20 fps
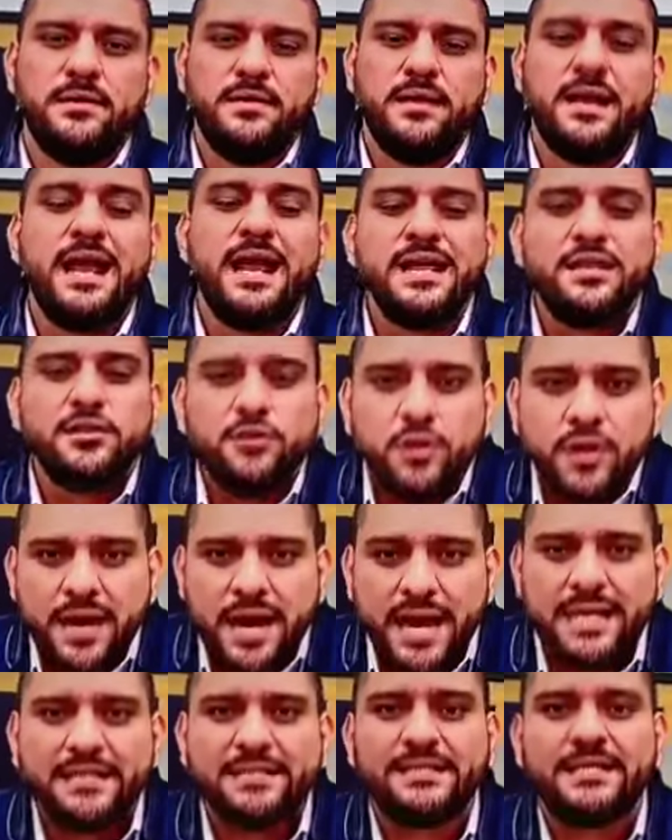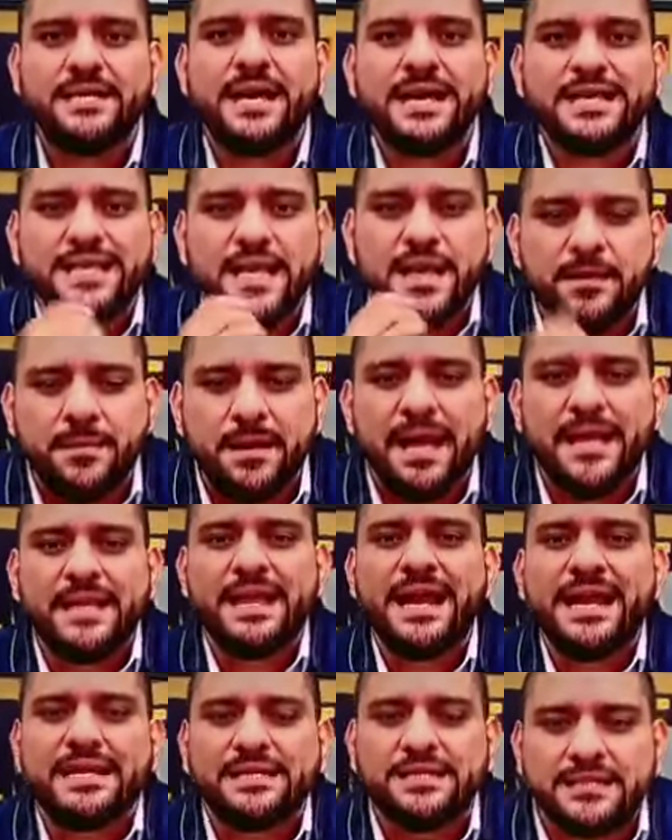La indolencia
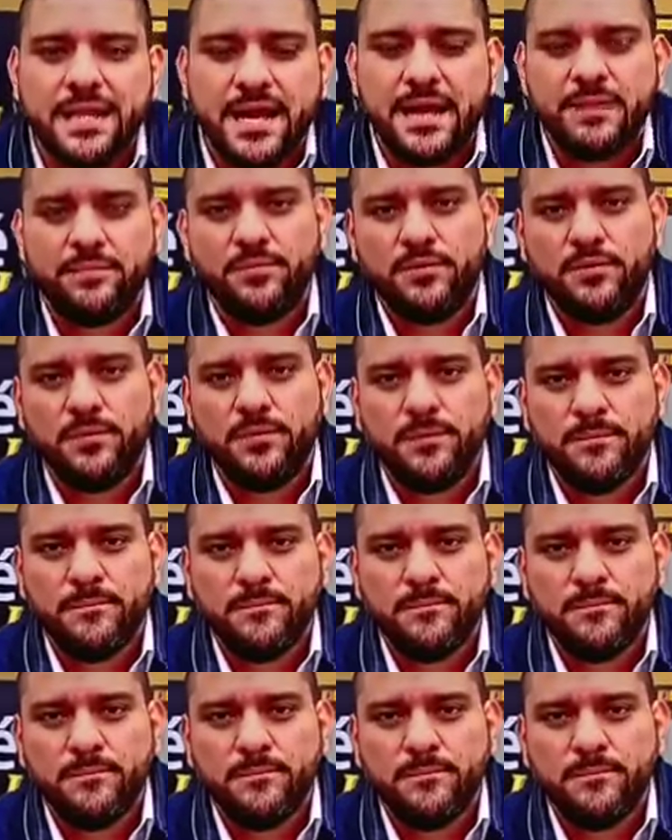llevada al extremo.